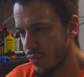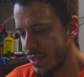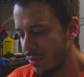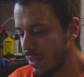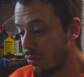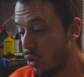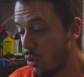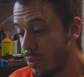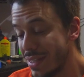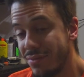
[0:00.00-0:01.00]
je vous invite à voir
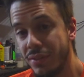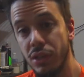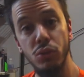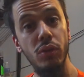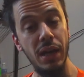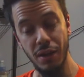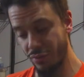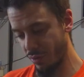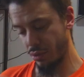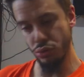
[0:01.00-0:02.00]
une petite vidéo à la
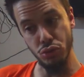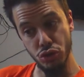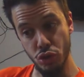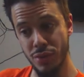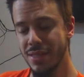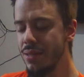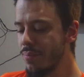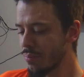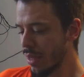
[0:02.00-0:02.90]
fin de celui-ci.